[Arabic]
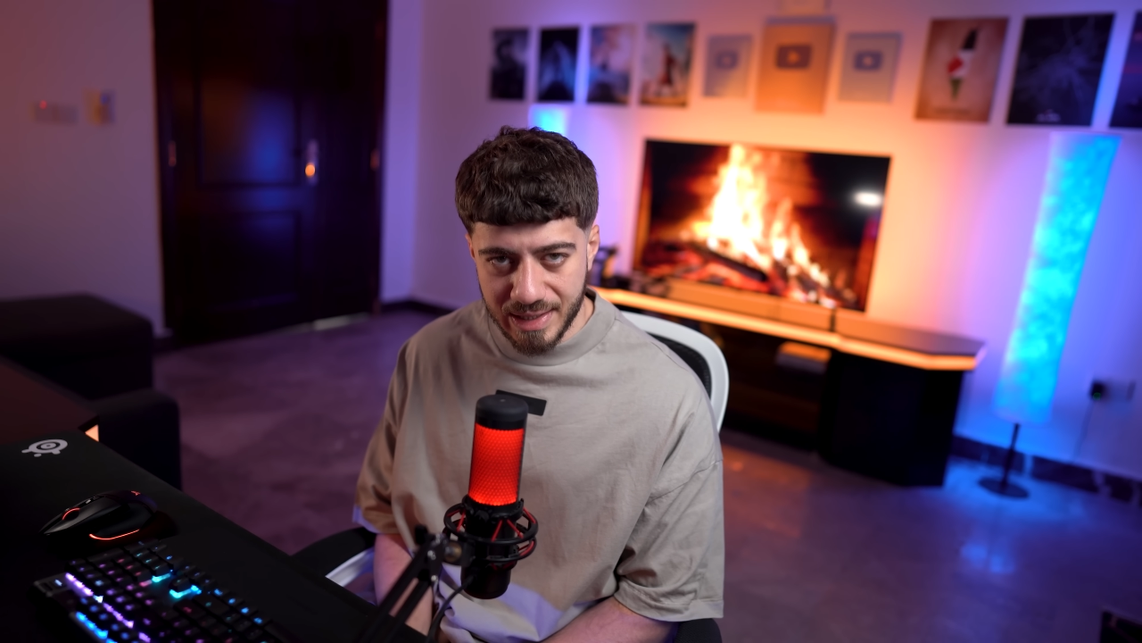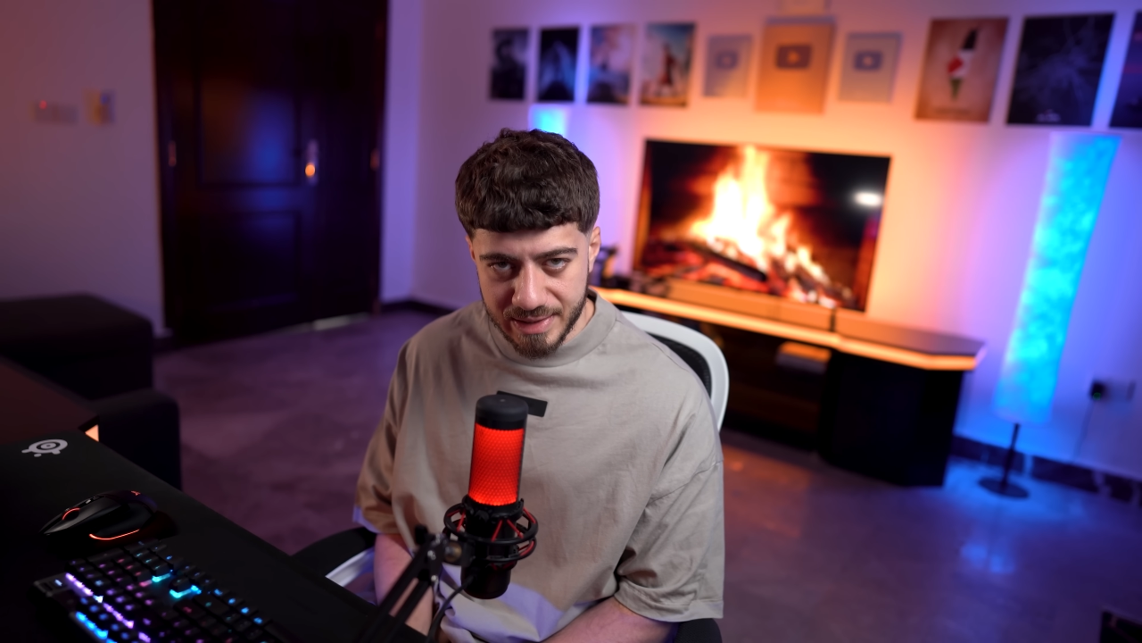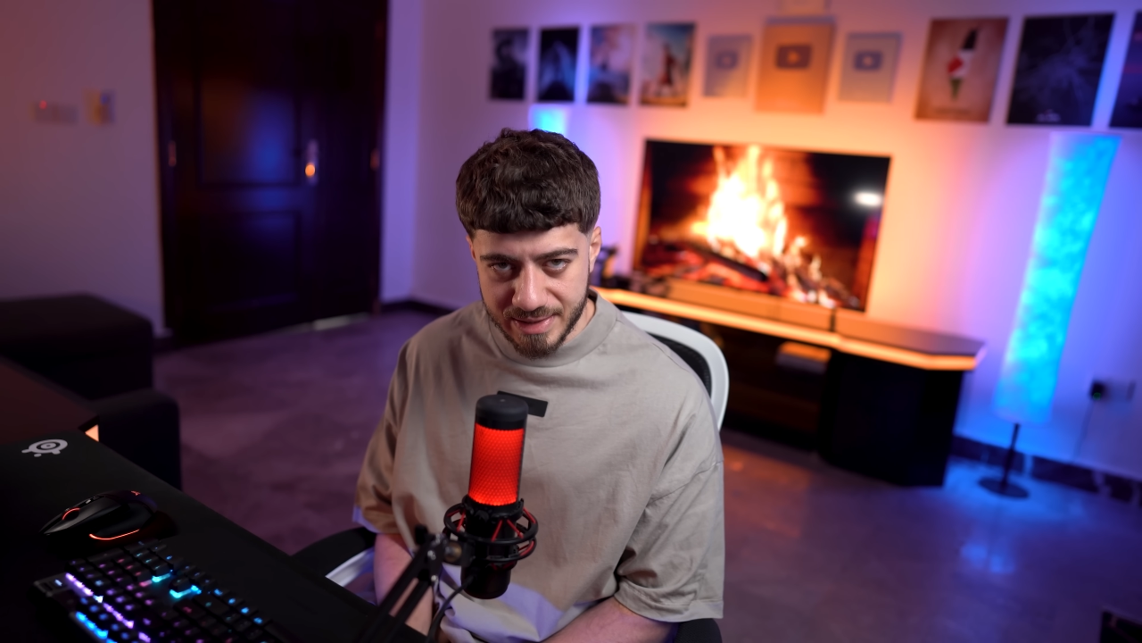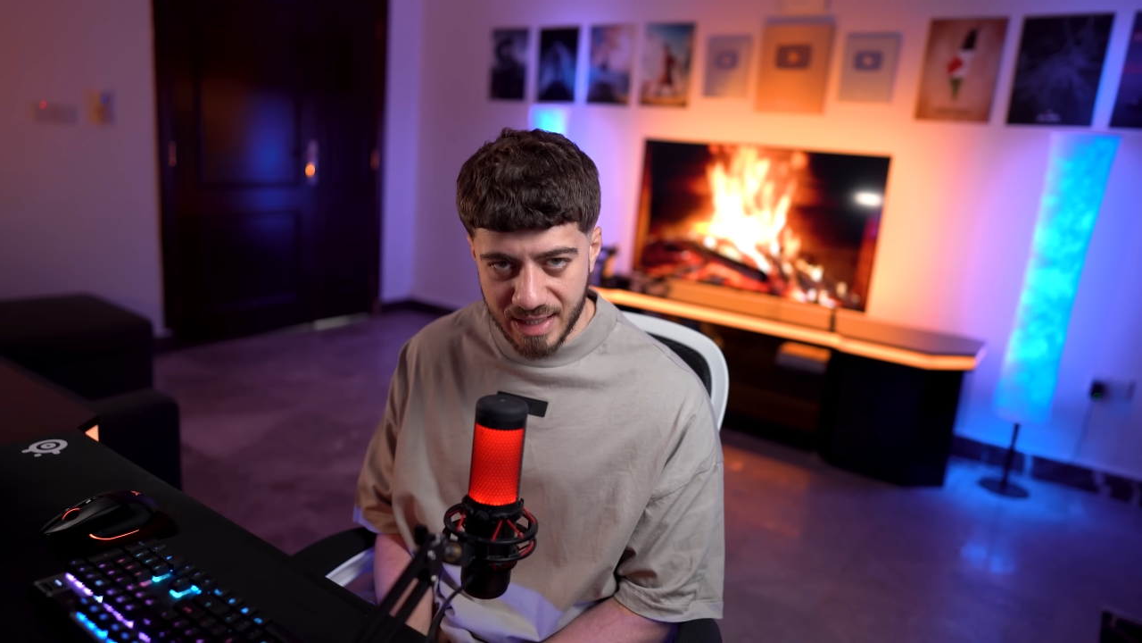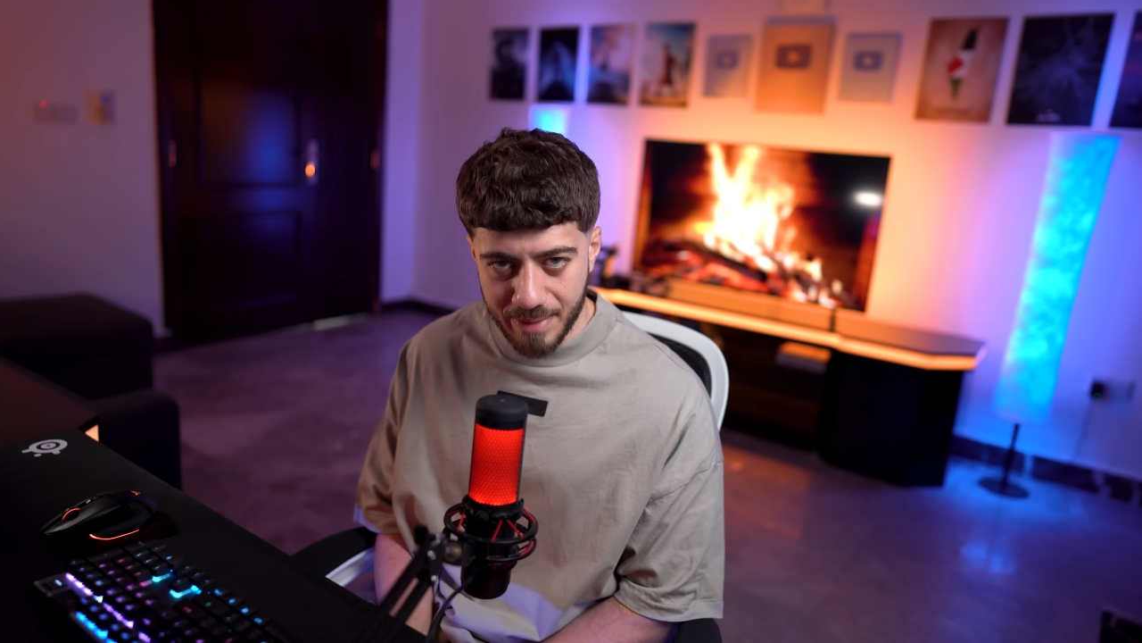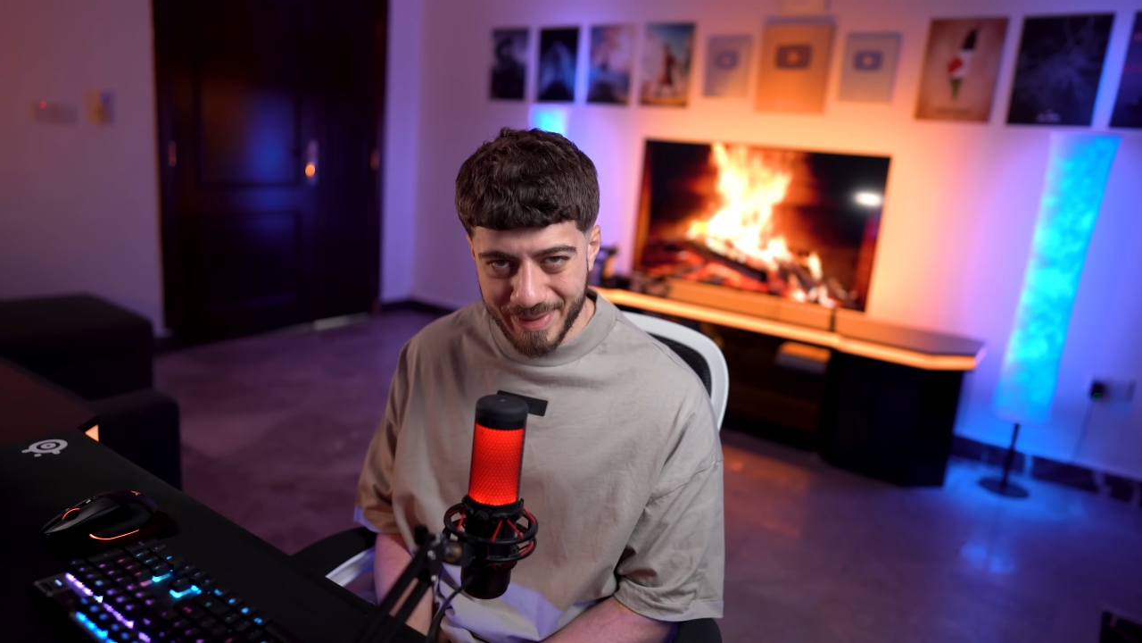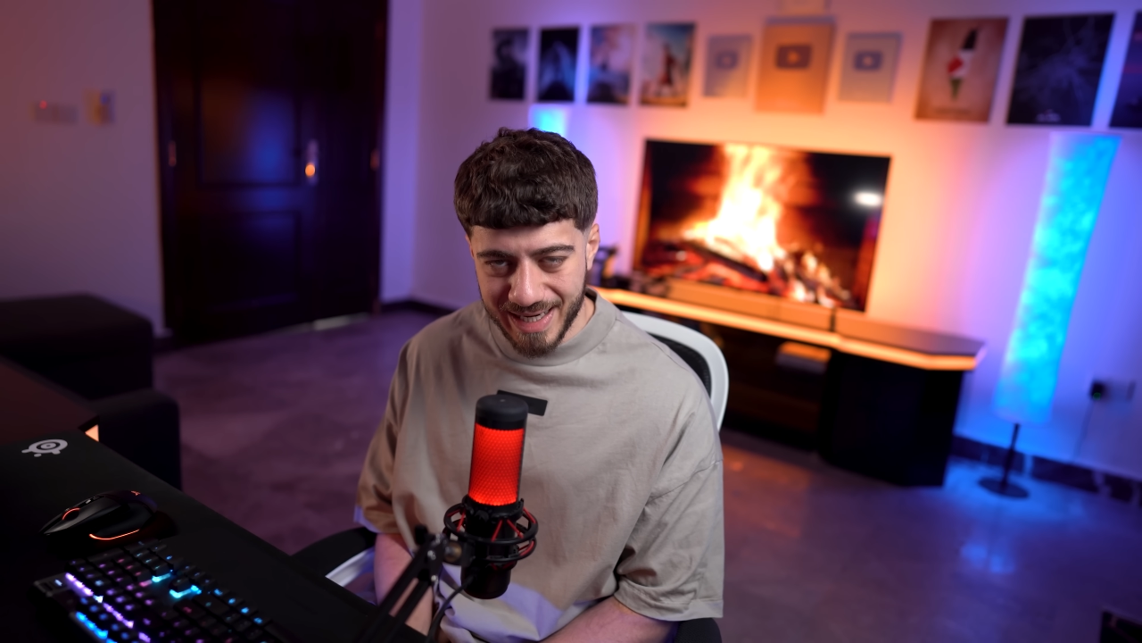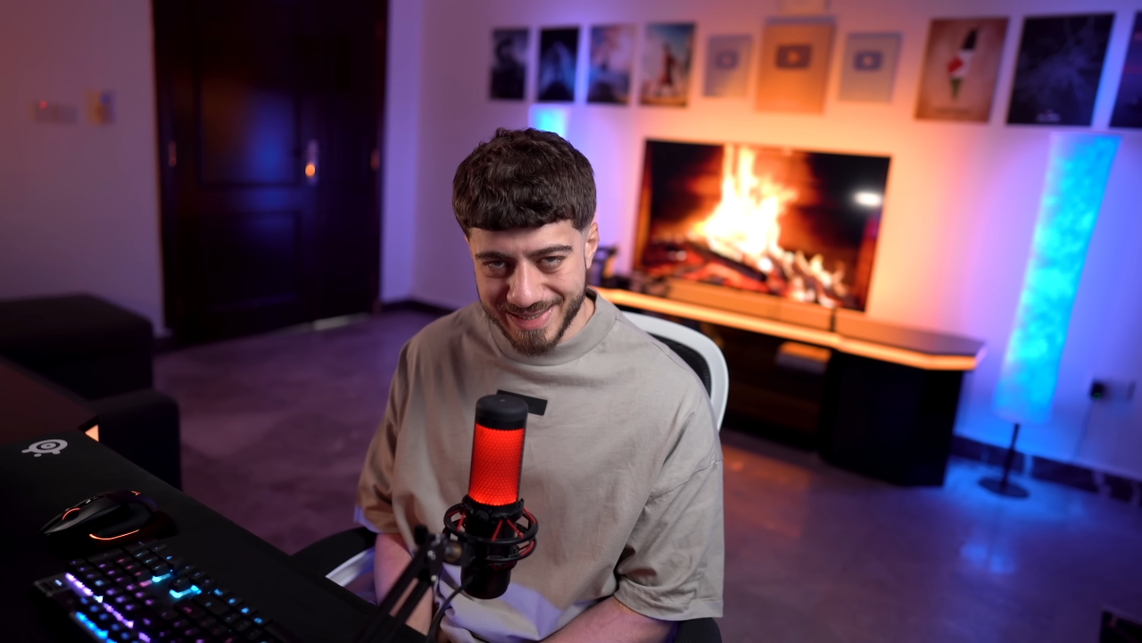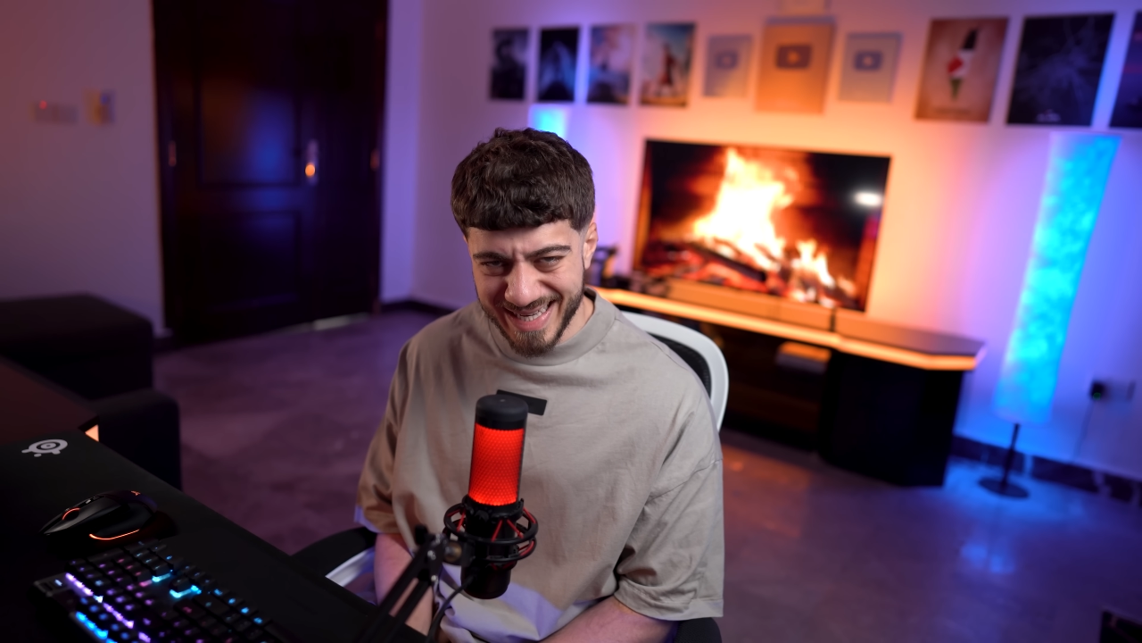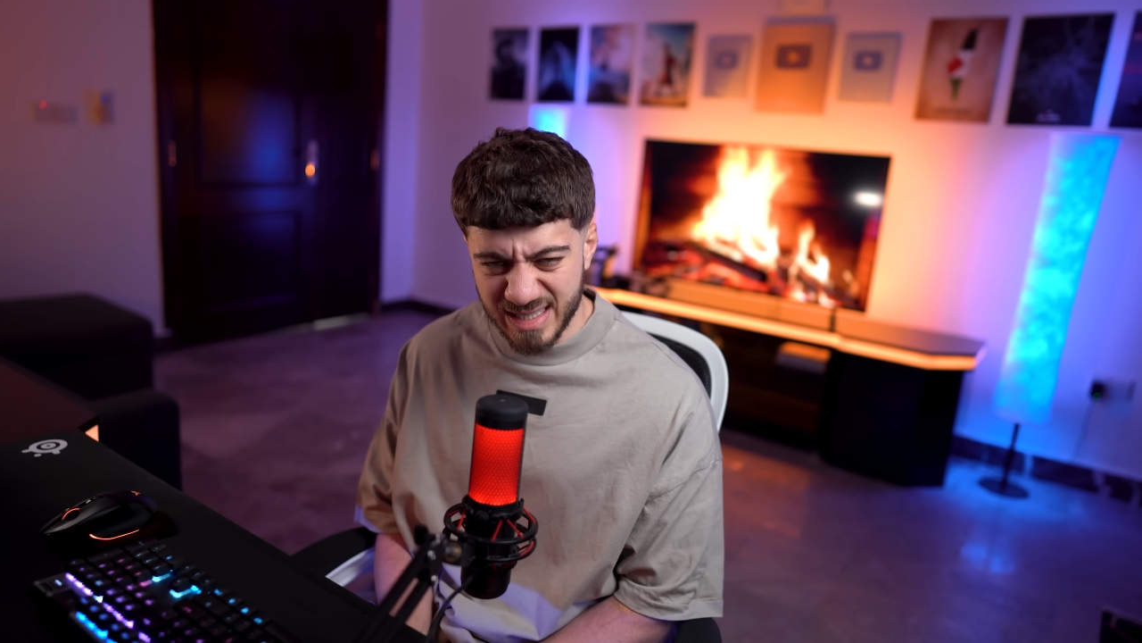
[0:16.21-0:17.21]
السناب
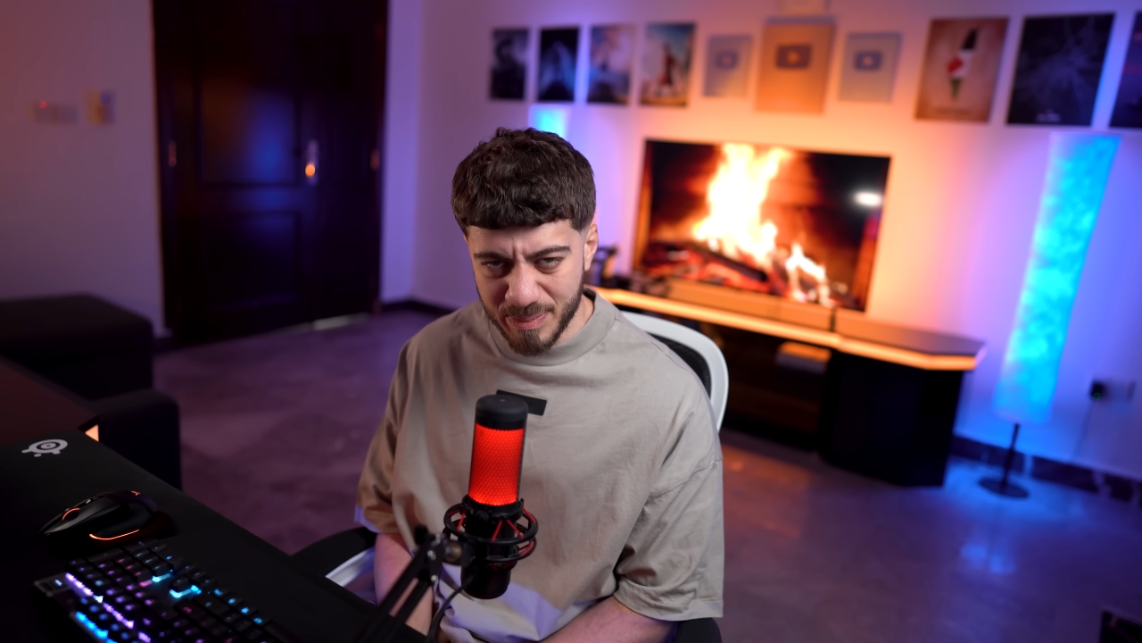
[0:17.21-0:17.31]
على أساس